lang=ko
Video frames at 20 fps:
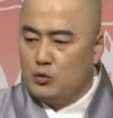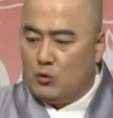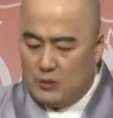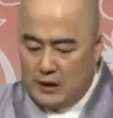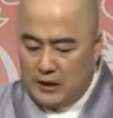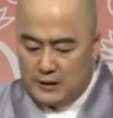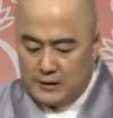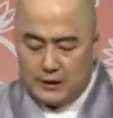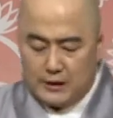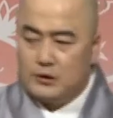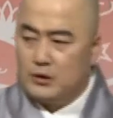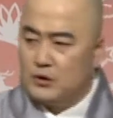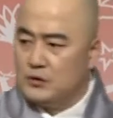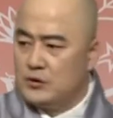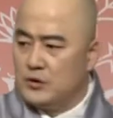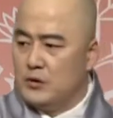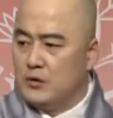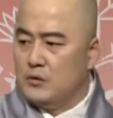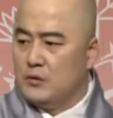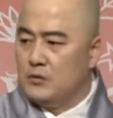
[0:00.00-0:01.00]
그 종이 하나 딱
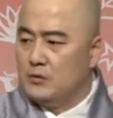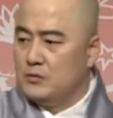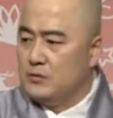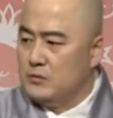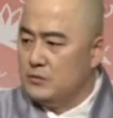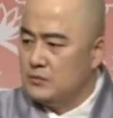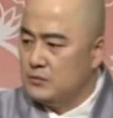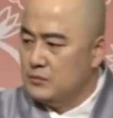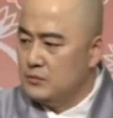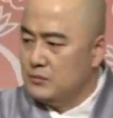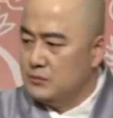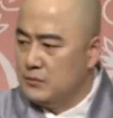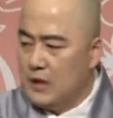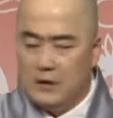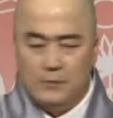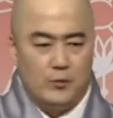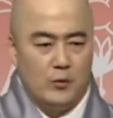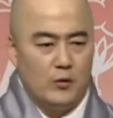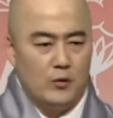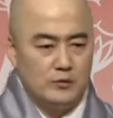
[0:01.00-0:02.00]
들었어요.
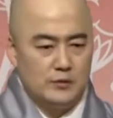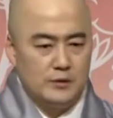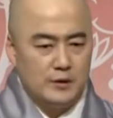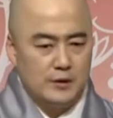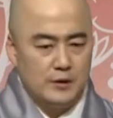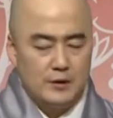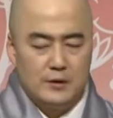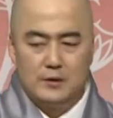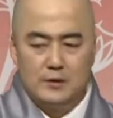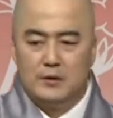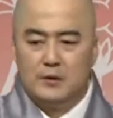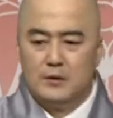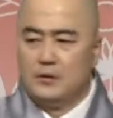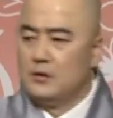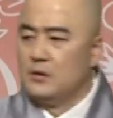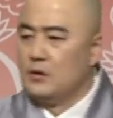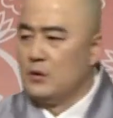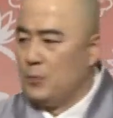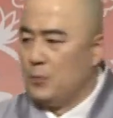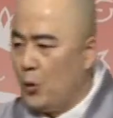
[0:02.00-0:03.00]
A4 용지.
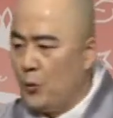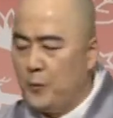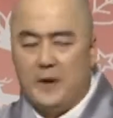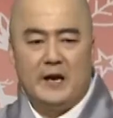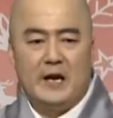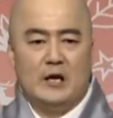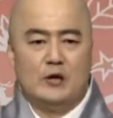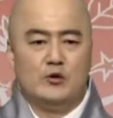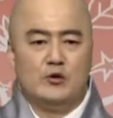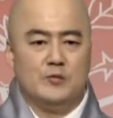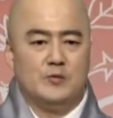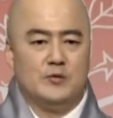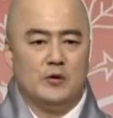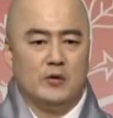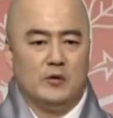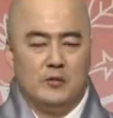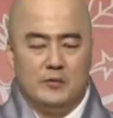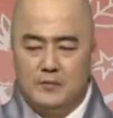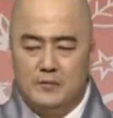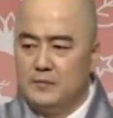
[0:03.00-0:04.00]
볼펜 하나
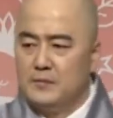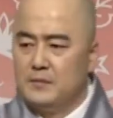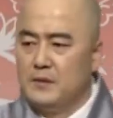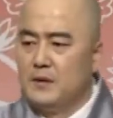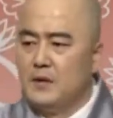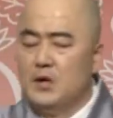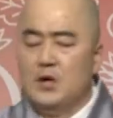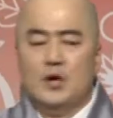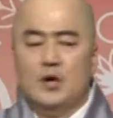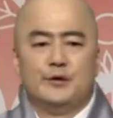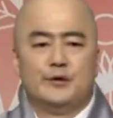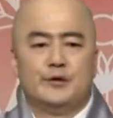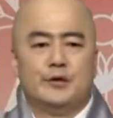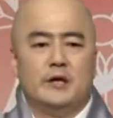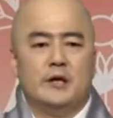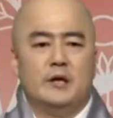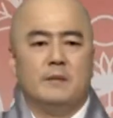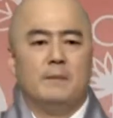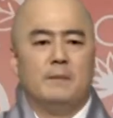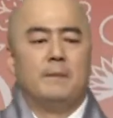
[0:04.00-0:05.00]
주십시오.
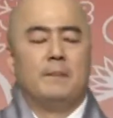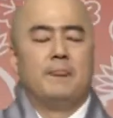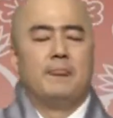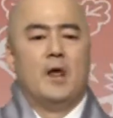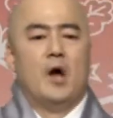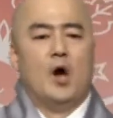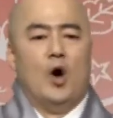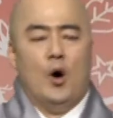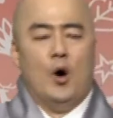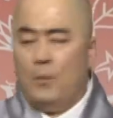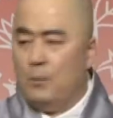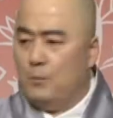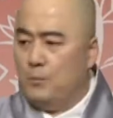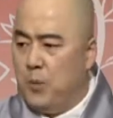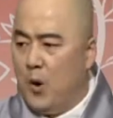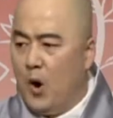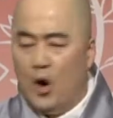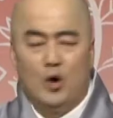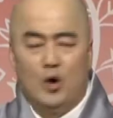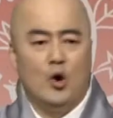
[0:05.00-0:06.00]
스님
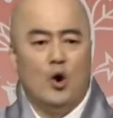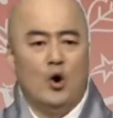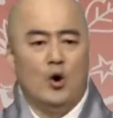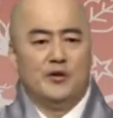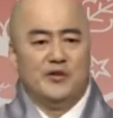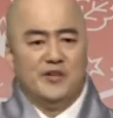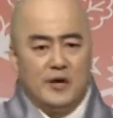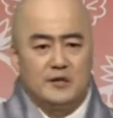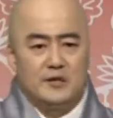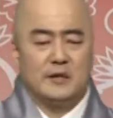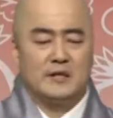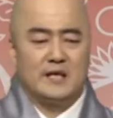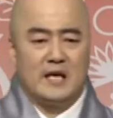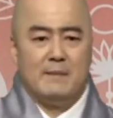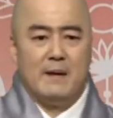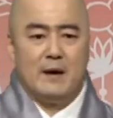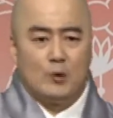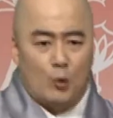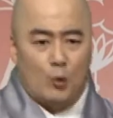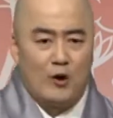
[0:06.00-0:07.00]
번호 여섯
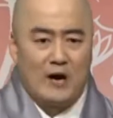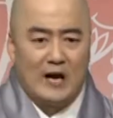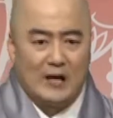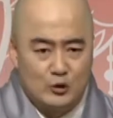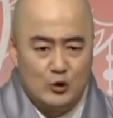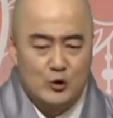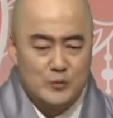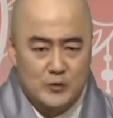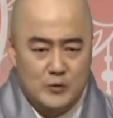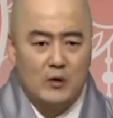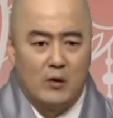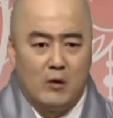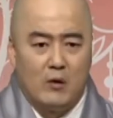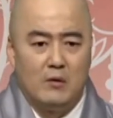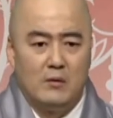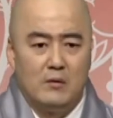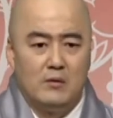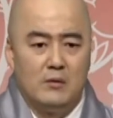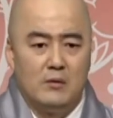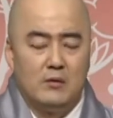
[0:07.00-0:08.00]
개만
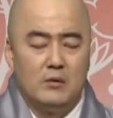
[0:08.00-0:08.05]
골라주십시오.